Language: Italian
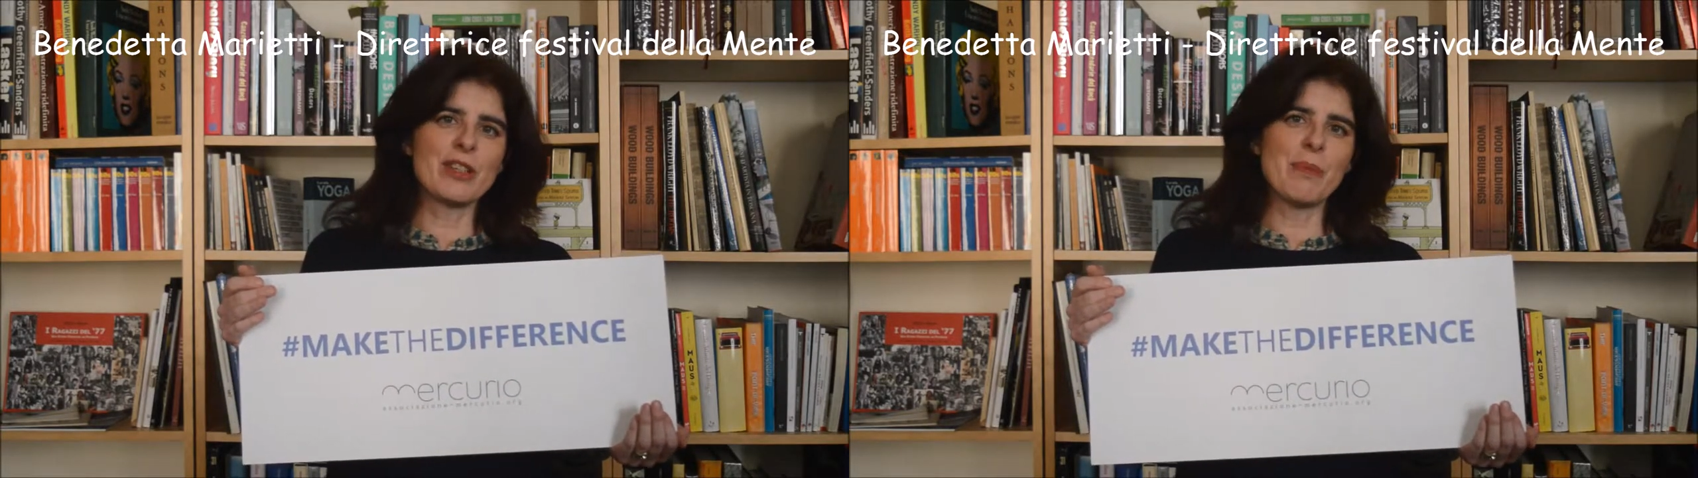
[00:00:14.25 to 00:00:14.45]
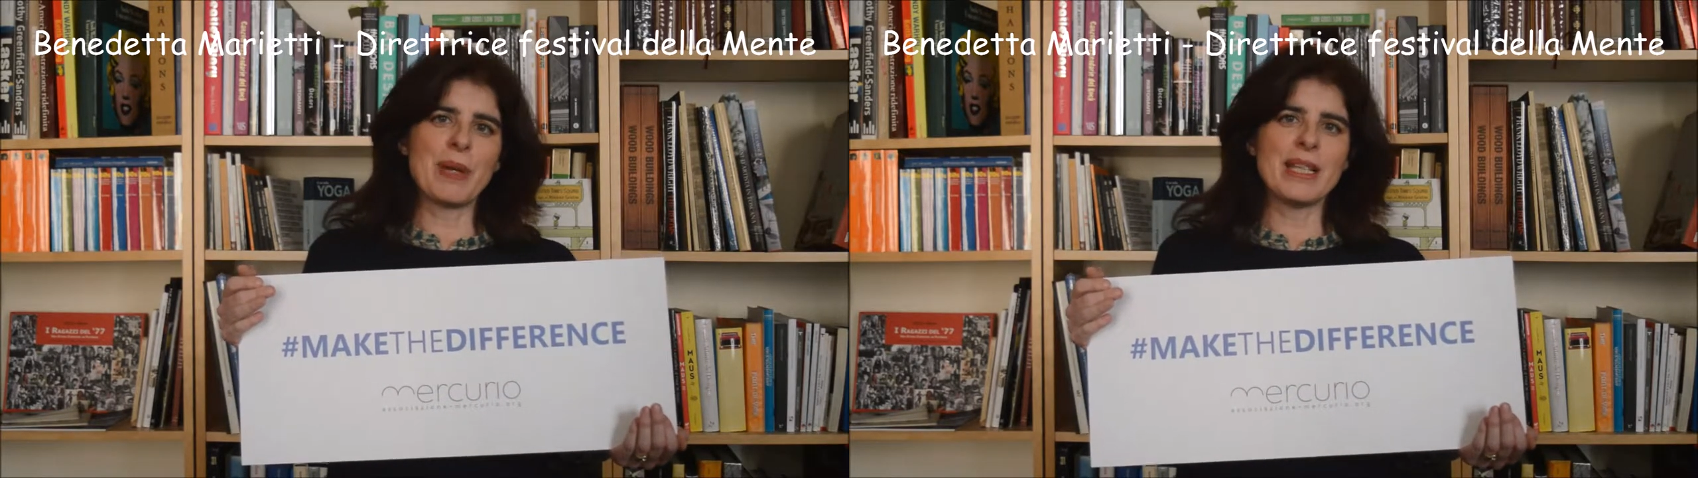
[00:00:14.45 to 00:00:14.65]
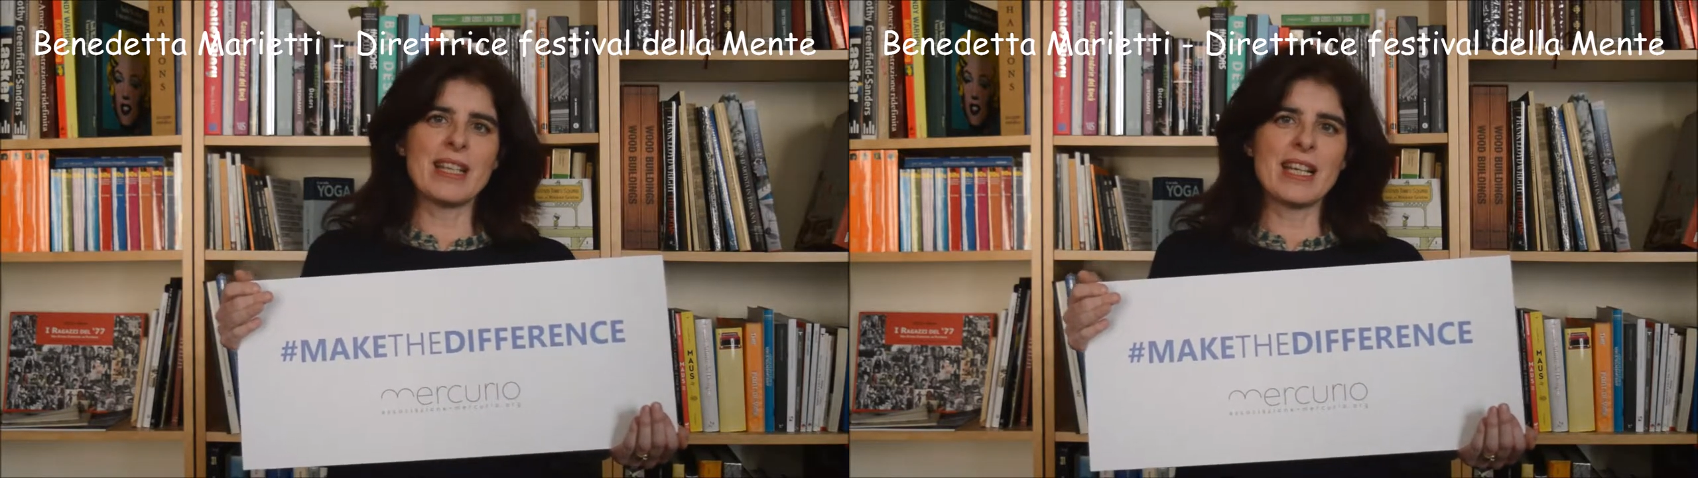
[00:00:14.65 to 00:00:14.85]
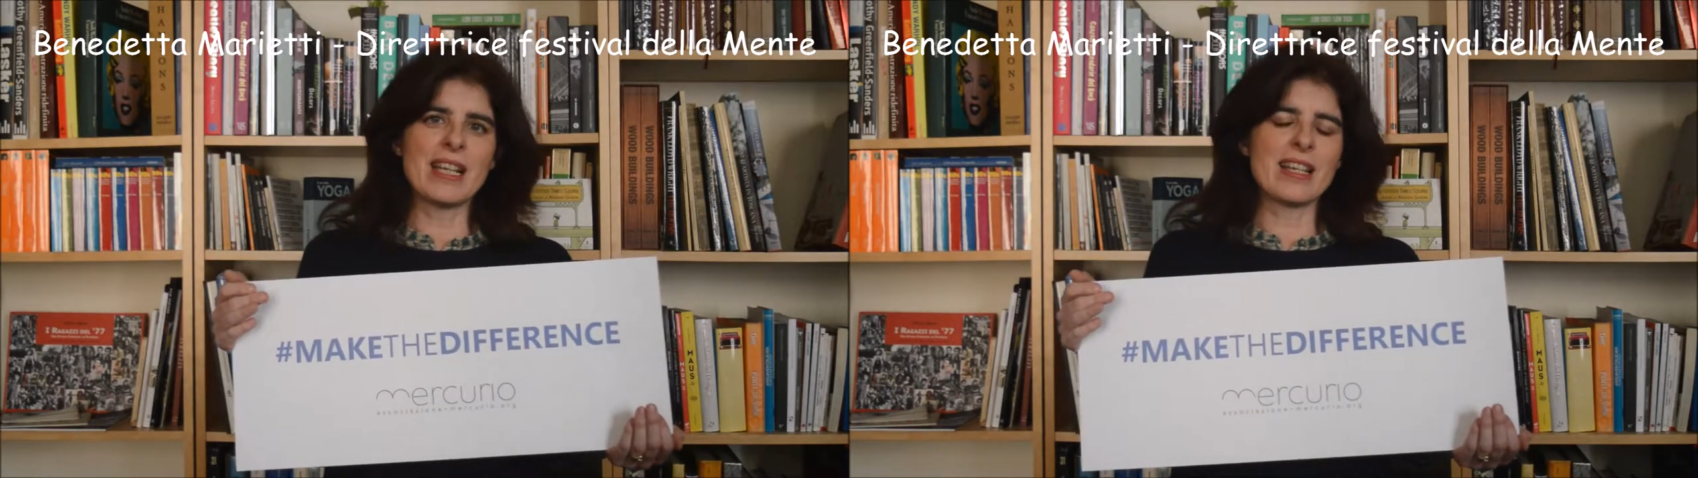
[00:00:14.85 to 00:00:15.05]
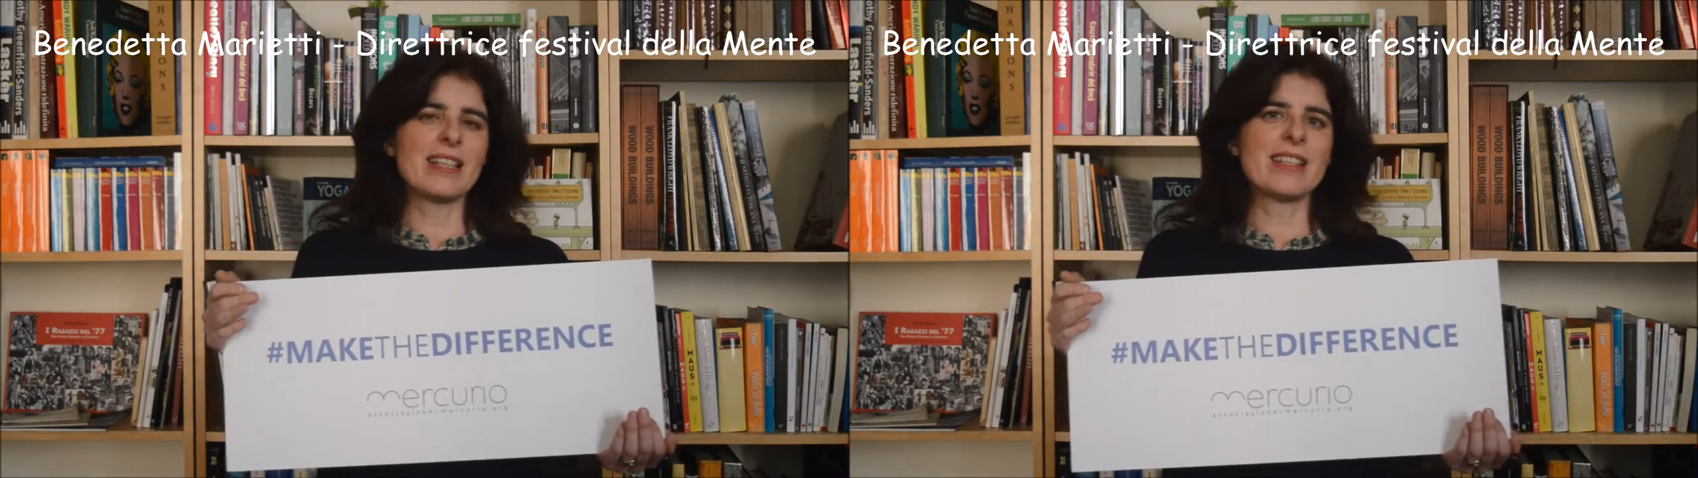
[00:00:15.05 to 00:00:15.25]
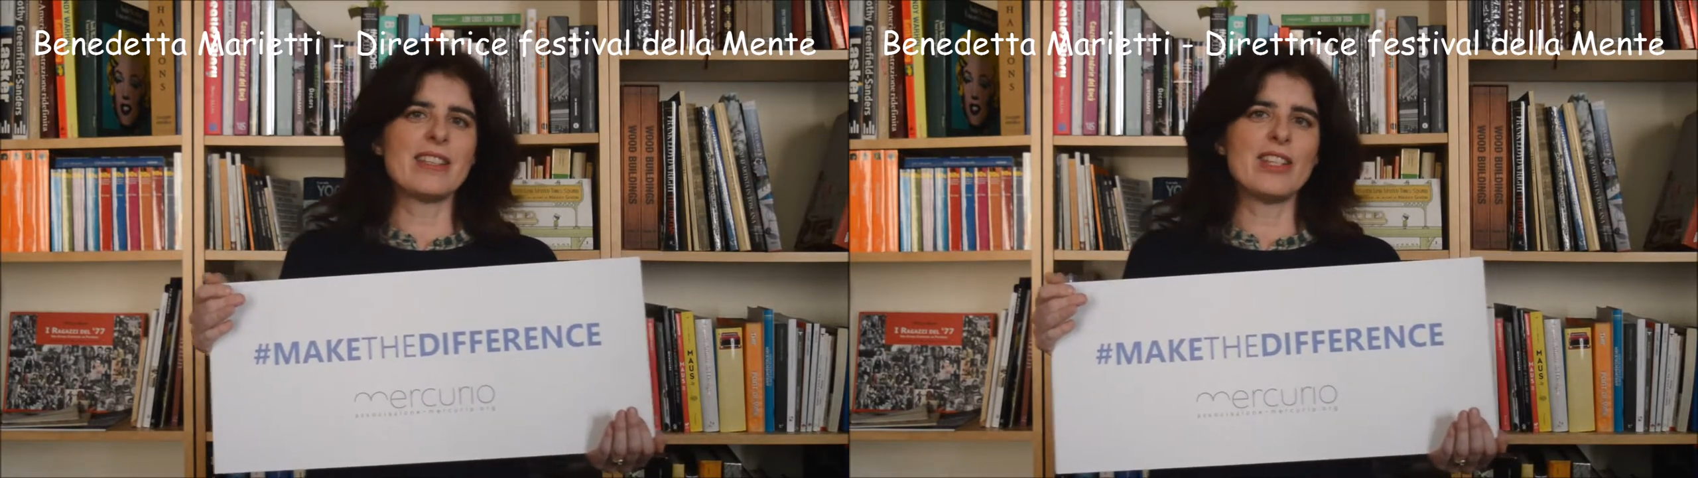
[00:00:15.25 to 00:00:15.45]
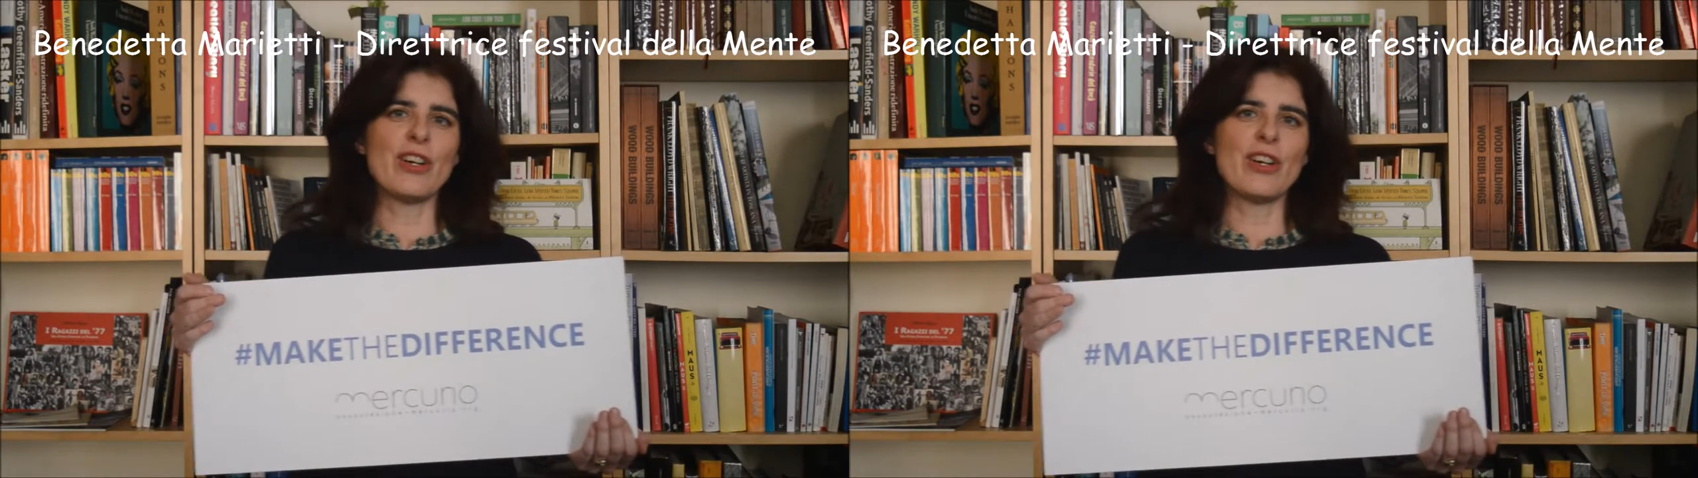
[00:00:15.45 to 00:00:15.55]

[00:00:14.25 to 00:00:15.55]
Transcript: comprendere la realtà di